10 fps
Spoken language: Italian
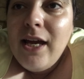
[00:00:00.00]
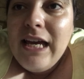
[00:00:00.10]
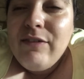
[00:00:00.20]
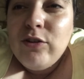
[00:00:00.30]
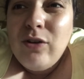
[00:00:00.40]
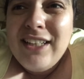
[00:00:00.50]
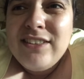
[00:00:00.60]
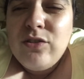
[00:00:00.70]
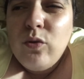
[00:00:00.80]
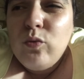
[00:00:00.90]
ha fatto
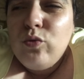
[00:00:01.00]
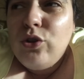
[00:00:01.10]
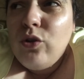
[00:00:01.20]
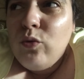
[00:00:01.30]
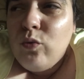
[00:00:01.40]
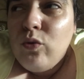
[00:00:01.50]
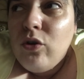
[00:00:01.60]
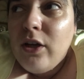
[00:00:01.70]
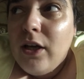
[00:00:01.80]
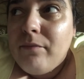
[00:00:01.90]
l'assist con un tiro lungo
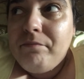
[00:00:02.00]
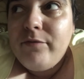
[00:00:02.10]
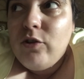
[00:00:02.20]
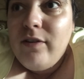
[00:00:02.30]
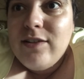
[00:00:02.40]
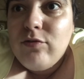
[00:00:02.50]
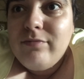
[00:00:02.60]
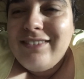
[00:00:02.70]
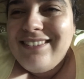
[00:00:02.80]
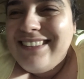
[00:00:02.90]
che doveva,
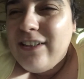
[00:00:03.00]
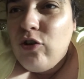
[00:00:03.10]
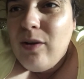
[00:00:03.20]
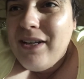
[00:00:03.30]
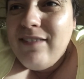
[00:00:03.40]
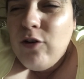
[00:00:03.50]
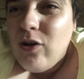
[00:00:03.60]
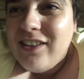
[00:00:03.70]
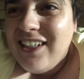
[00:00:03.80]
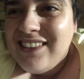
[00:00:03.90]
se non la prendeva con
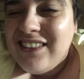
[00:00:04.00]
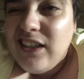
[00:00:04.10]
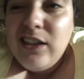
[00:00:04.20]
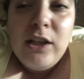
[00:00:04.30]
la testa